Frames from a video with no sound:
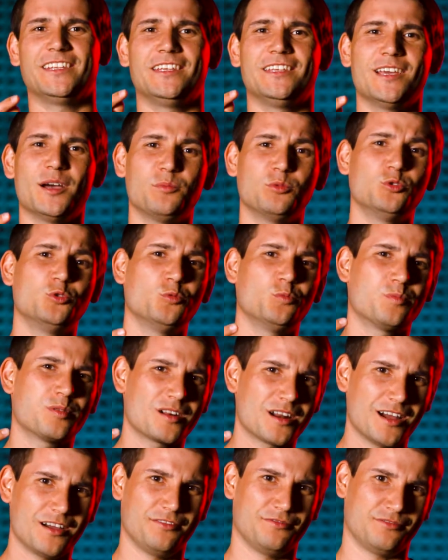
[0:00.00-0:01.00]
И я буду
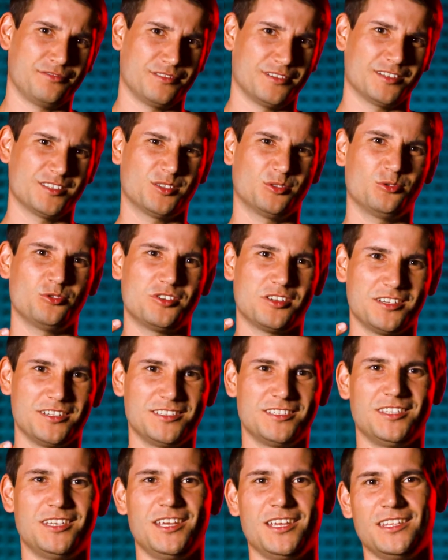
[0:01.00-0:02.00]
прав с точки
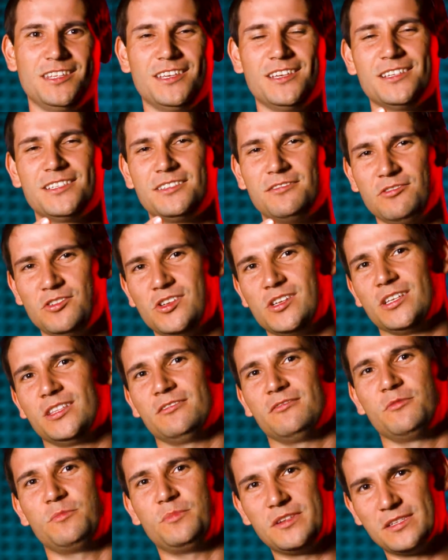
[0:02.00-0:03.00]
зрения
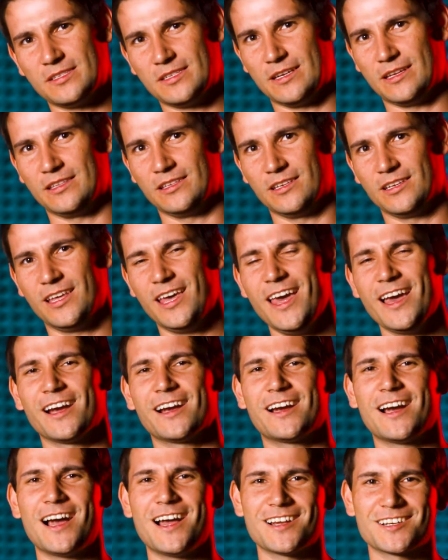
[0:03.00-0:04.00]
Священного Писания.
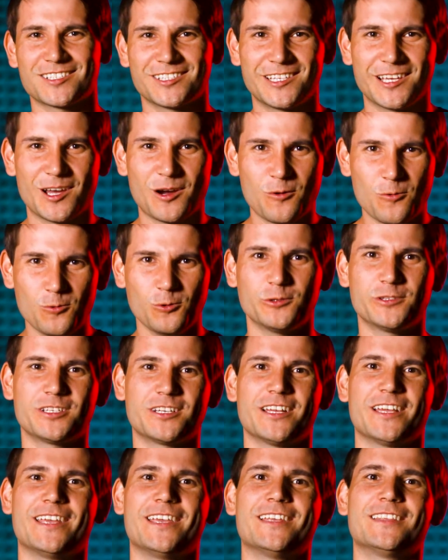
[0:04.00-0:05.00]
Каждое утро
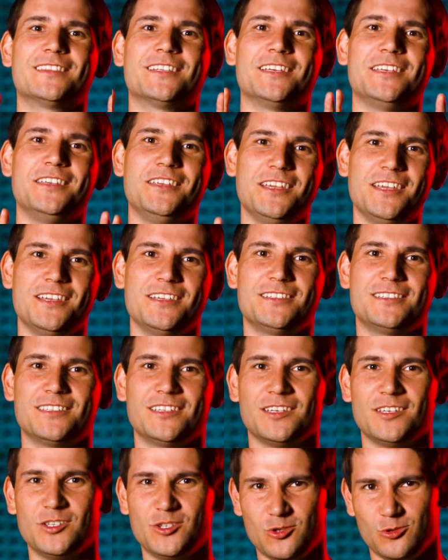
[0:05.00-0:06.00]
это есть
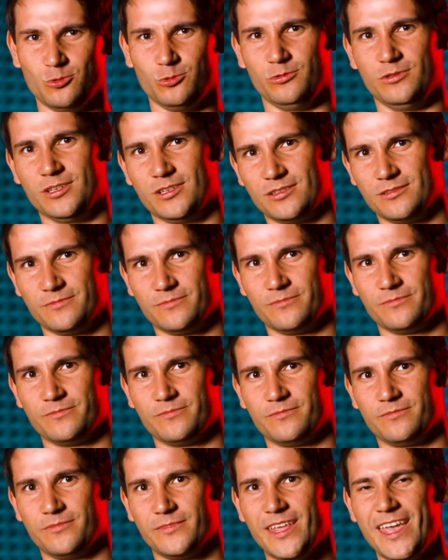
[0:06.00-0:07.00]
чудо.
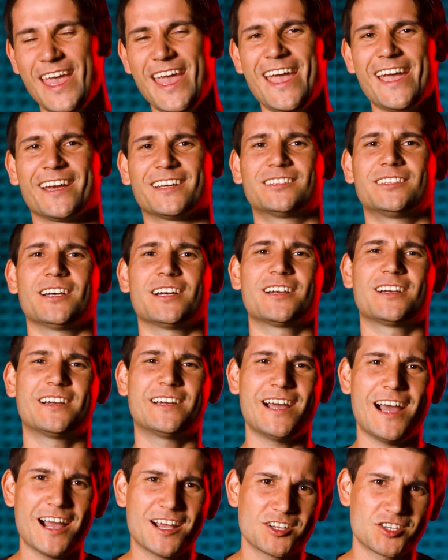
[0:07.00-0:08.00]
Так
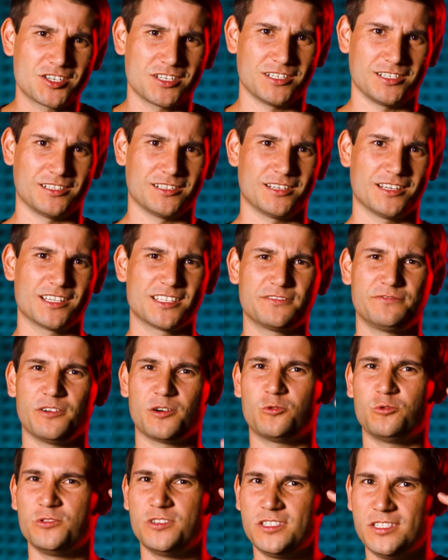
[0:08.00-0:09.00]
как же
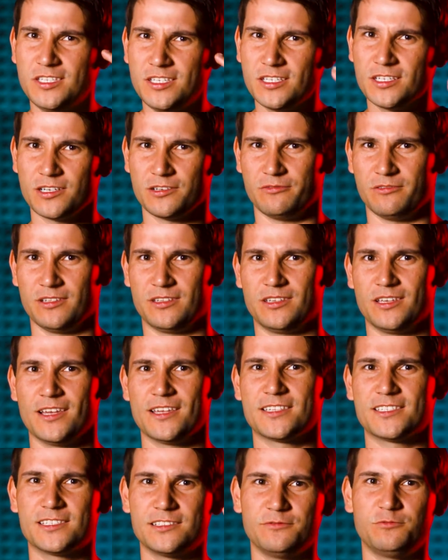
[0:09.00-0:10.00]
сфокусировать
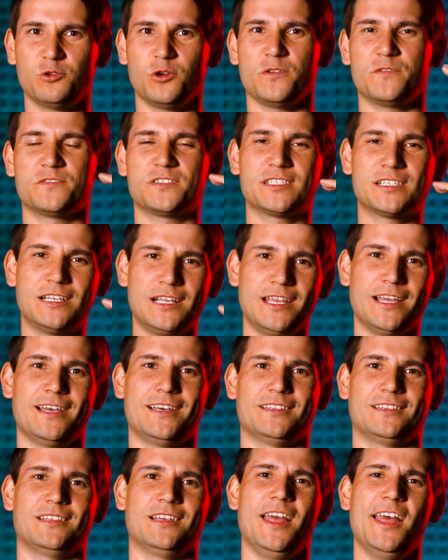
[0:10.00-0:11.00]
свой
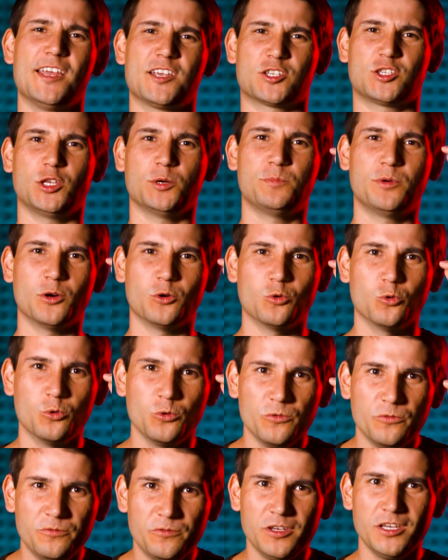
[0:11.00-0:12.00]
взгляд, чтобы
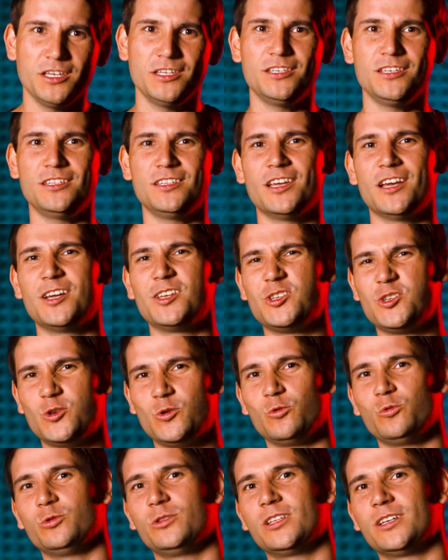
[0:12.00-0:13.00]
увидеть
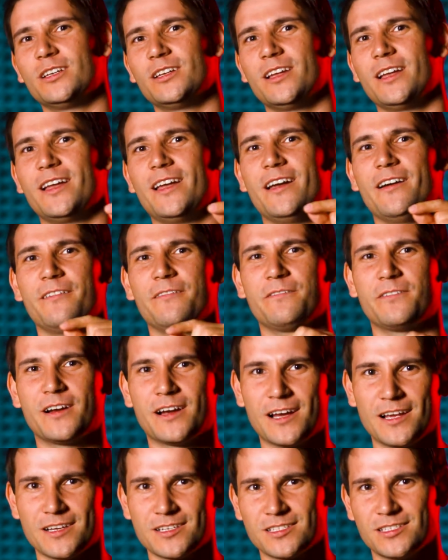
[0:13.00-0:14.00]
чудо в
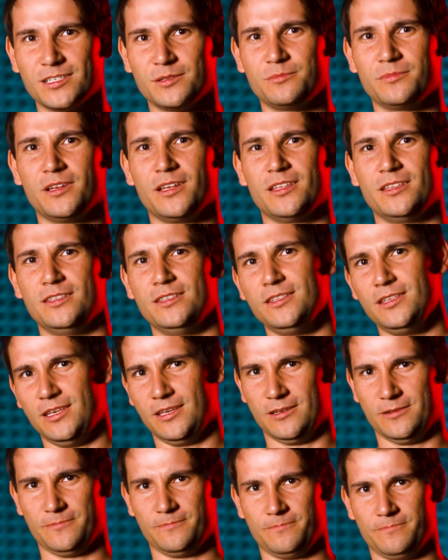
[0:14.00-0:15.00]
каждом
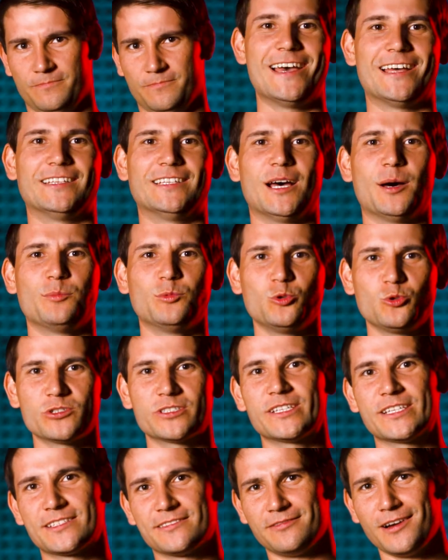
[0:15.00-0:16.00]
дне? Нам
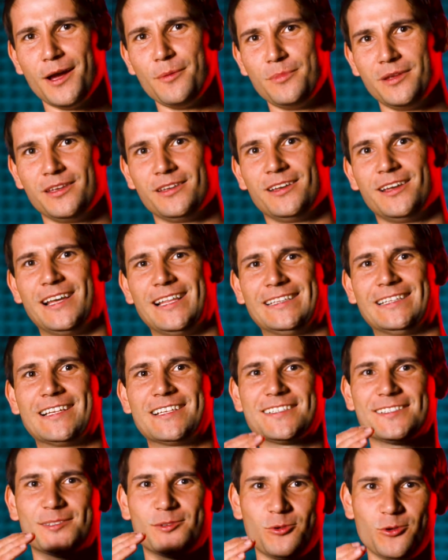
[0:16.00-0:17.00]
нужно с вами
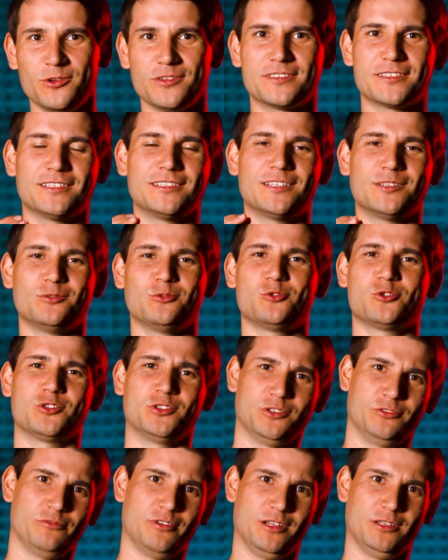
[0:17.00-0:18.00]
настроиться на
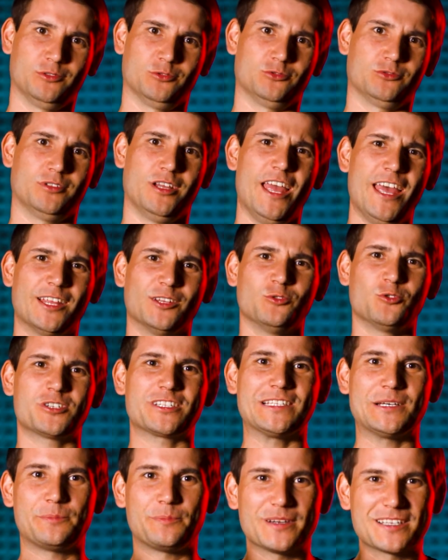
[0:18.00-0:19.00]
нужную волну.
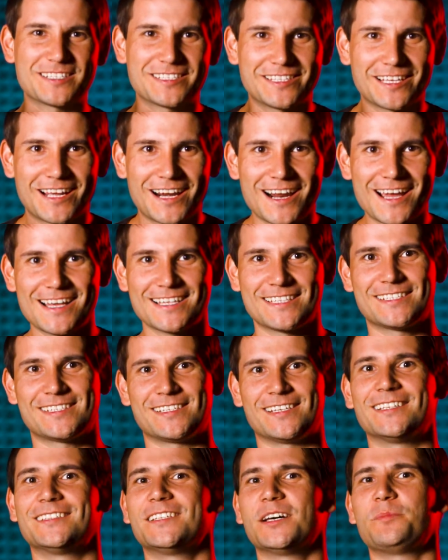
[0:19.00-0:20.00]
Нужно
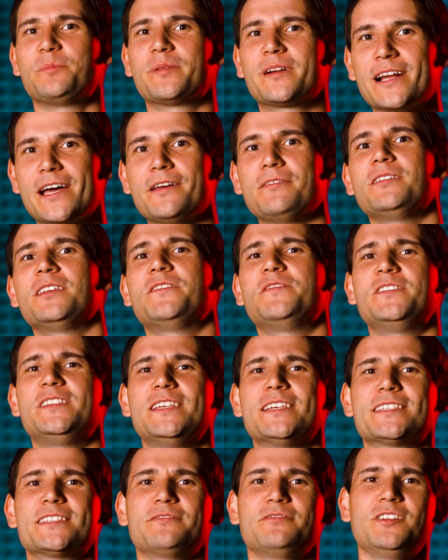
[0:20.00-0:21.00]
постараться направить
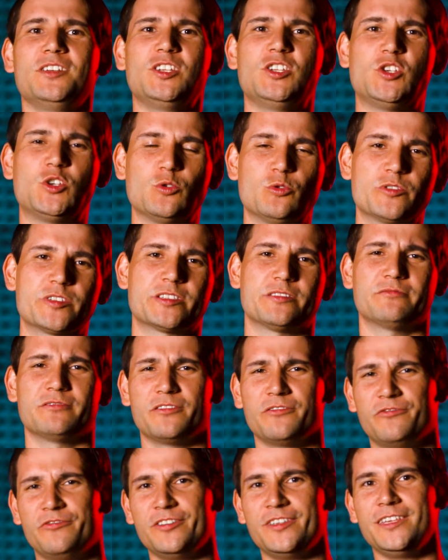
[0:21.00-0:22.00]
все свои чувства,
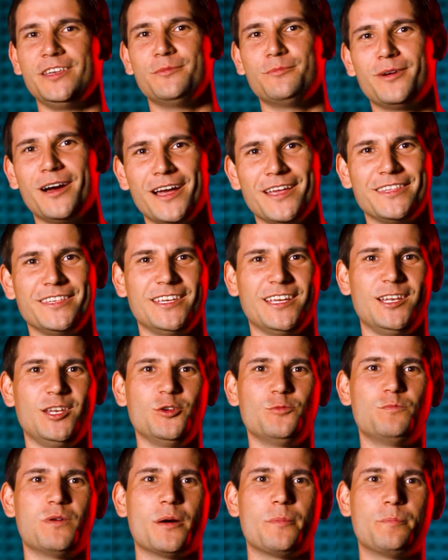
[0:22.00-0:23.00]
внимание,
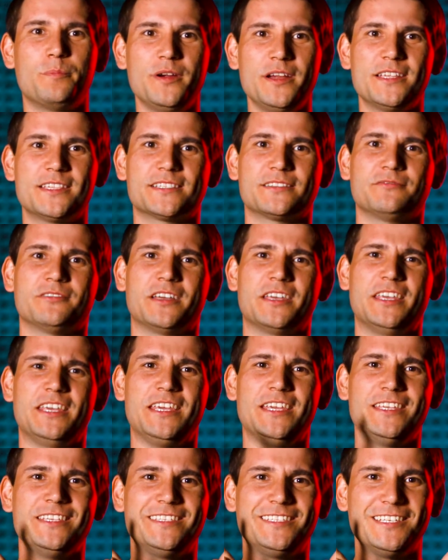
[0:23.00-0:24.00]
любопытство
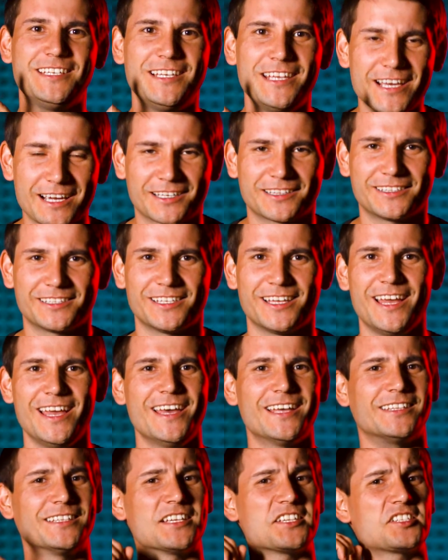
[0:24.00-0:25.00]
и интеллект
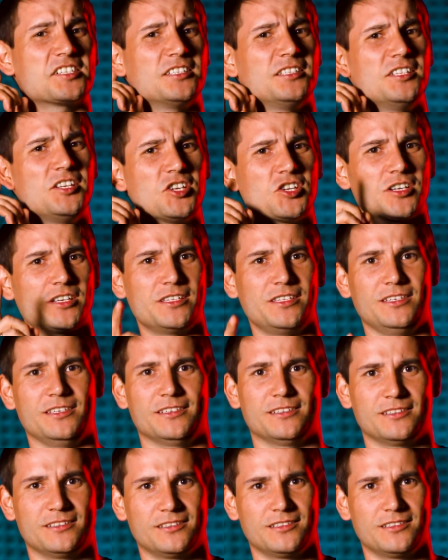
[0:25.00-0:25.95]
на слышание.